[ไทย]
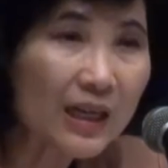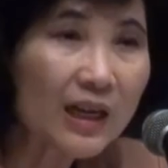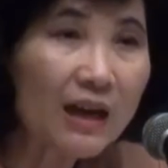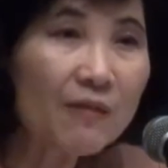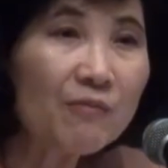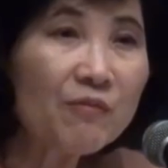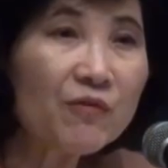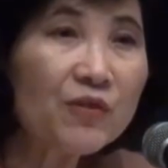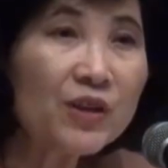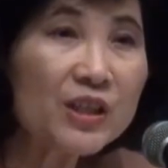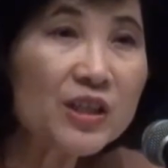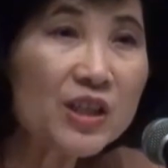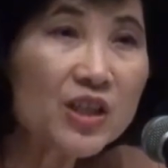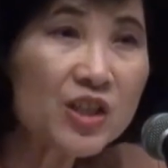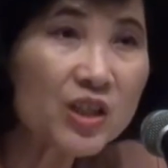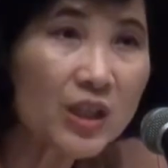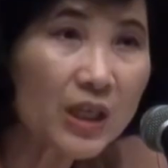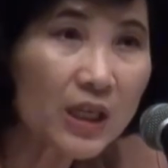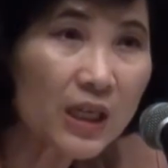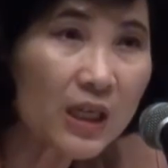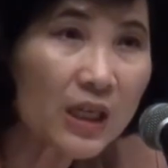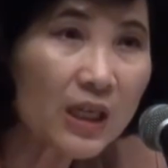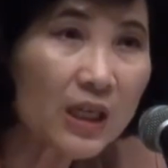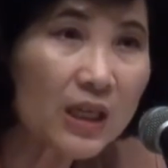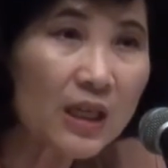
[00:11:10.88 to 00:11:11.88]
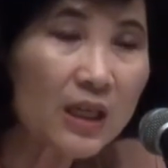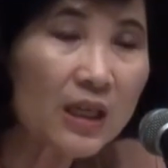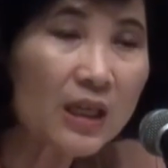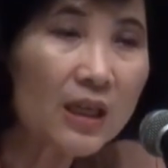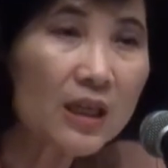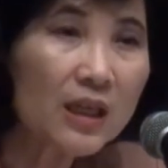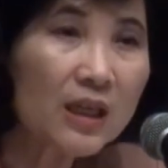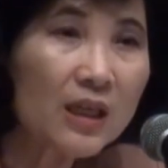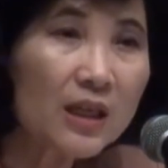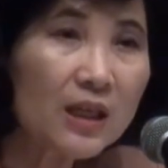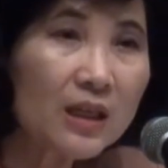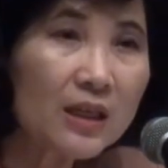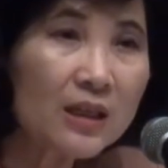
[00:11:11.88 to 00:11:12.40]
สาหกรรมเฟอร์นิเจอร์
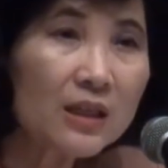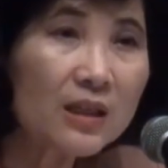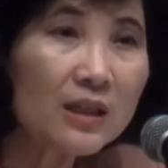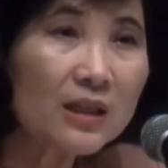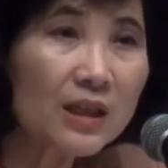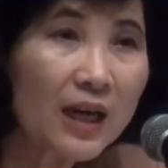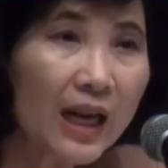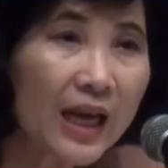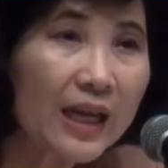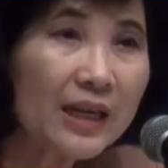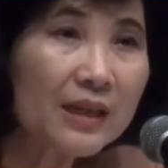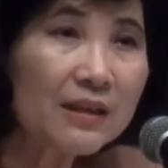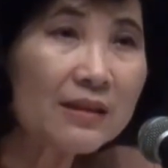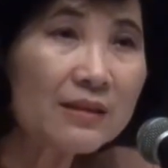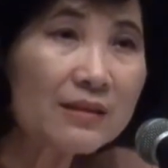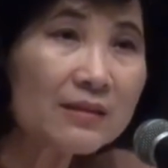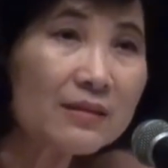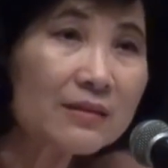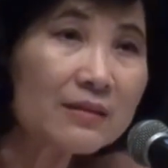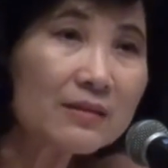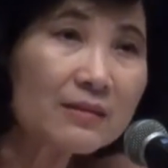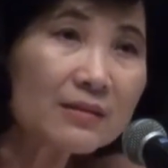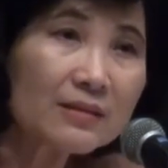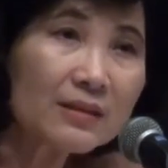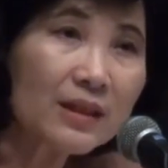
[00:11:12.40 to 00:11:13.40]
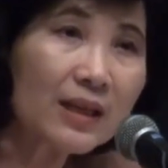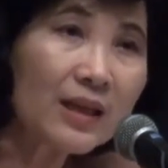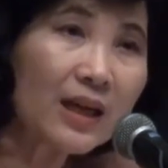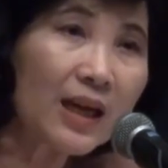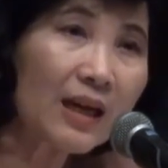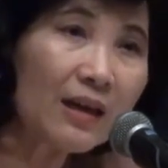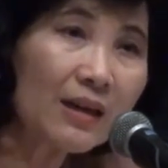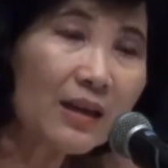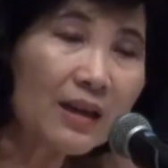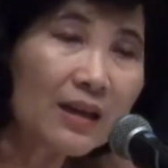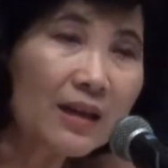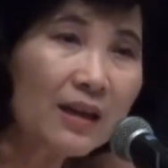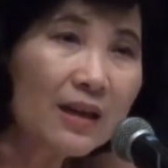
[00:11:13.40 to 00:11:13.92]
เครื่องเล่นนะ
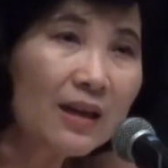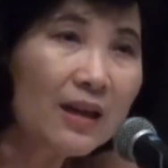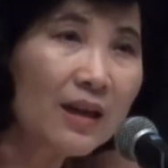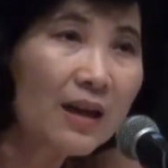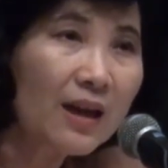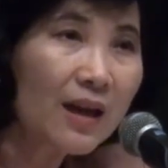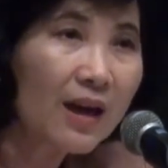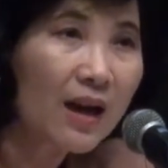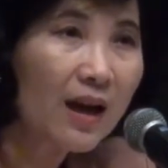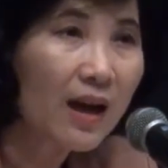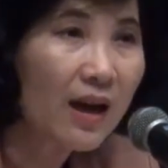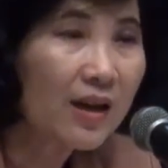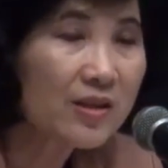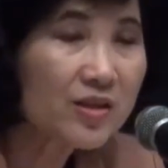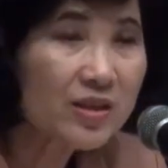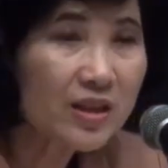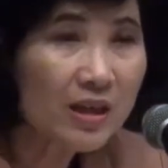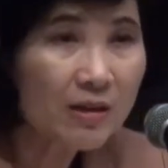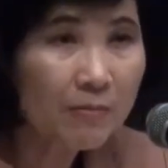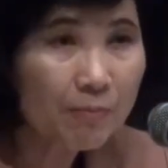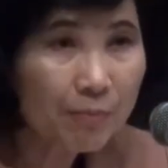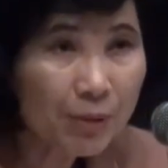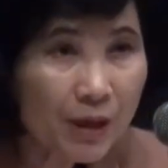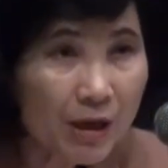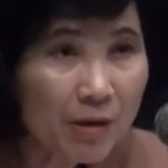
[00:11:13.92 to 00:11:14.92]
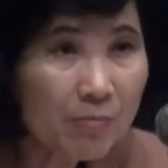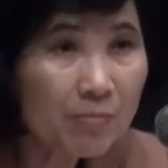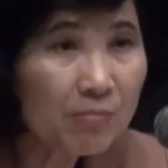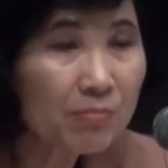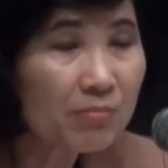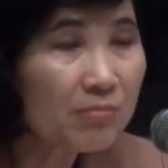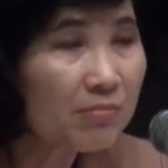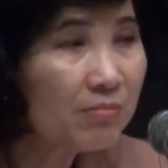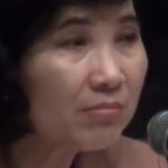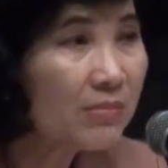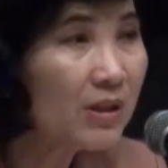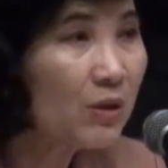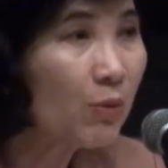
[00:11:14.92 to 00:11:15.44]
คะสิ่งพิม
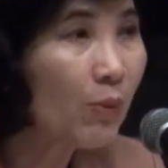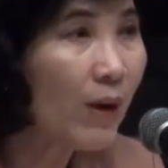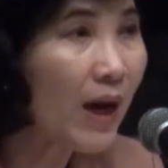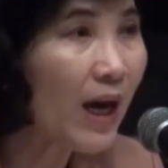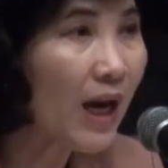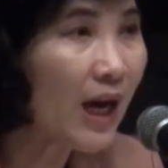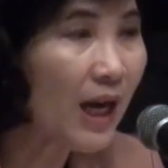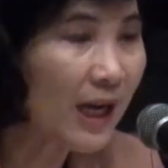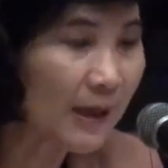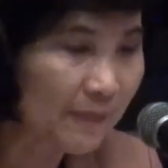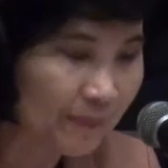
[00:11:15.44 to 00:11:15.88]
พ์หรือว่า